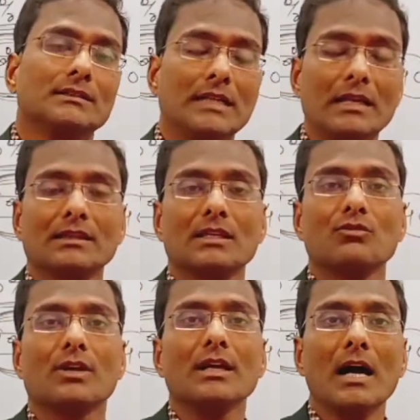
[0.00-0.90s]
डालते
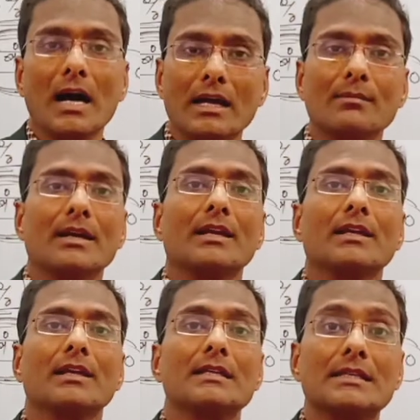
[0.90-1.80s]
हुए आगे
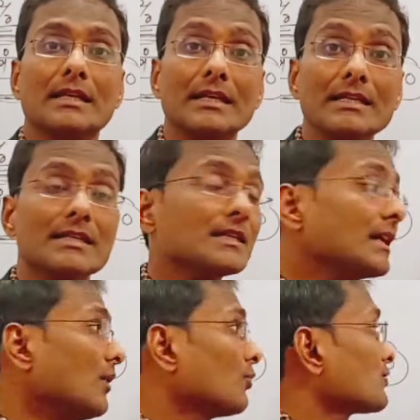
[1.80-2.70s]
बढ़ेंगे कि इसके रीजन
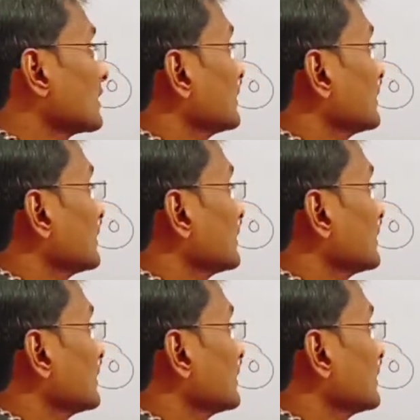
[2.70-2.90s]
क्या हो